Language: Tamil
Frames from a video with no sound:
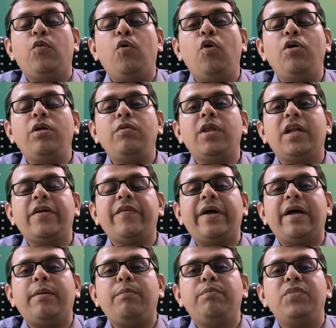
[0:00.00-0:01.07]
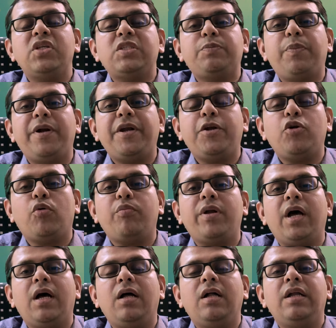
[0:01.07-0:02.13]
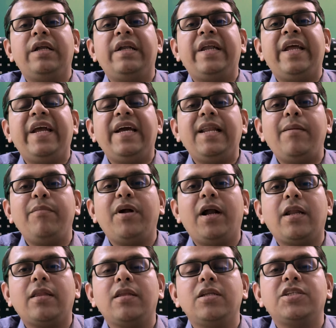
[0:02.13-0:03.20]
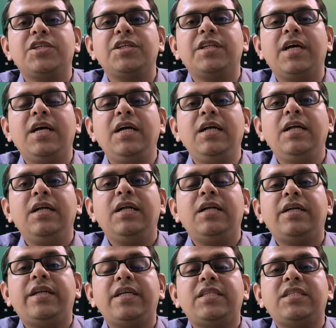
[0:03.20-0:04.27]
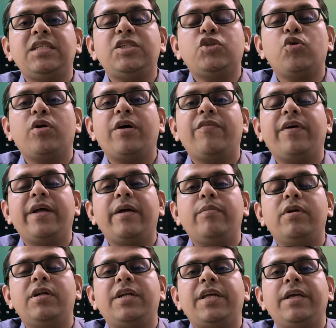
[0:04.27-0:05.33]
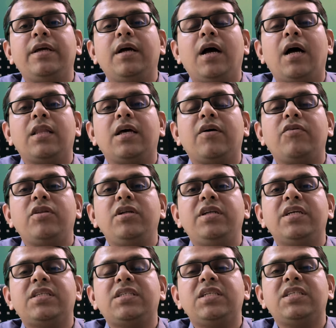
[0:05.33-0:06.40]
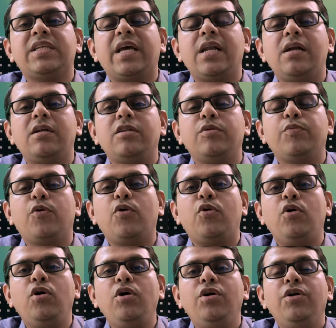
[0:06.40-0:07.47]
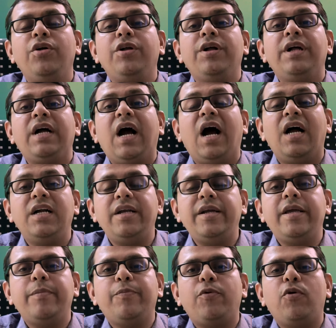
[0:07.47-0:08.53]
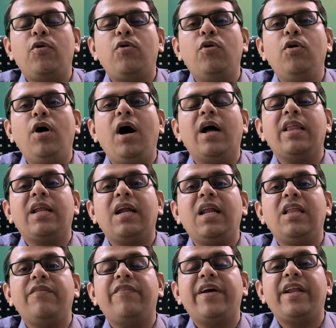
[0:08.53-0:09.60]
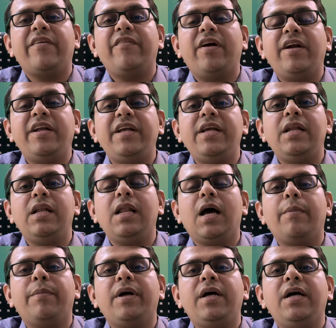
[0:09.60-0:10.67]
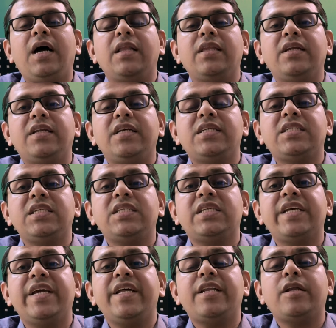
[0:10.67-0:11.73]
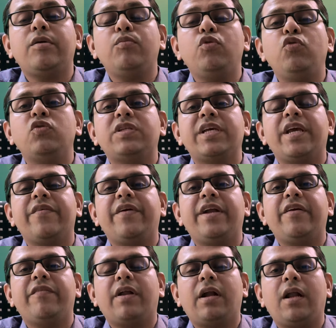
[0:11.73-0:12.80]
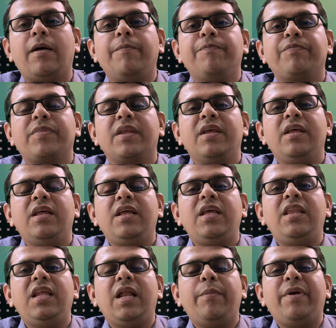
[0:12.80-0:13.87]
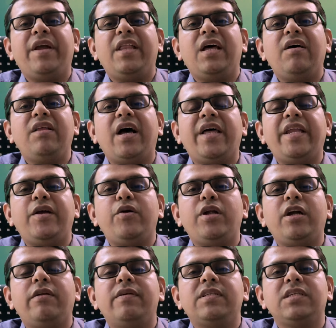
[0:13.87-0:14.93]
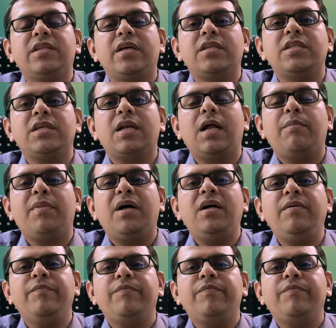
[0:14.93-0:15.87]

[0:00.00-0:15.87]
ஒரு தடவை மிஸ் பண்ணிட்டோம்னா நேரம் கடந்துருச்சுன்னா டெஸ்டிஸோட வயபிலிட்டி அதாவது டெஸ்டிஸ் செயலிழந்து போகும் அழுகி போகும் அதனால் அதை வேறு வழி இல்லாமல் அந்த டெஸ்டிஸையை ரிமூவ் செய்ய வேண்டி வரலாம் இதை நம்ம ஏதாவது அறிகுறிகள் வச்சு தெரிஞ்சுக்கலாமா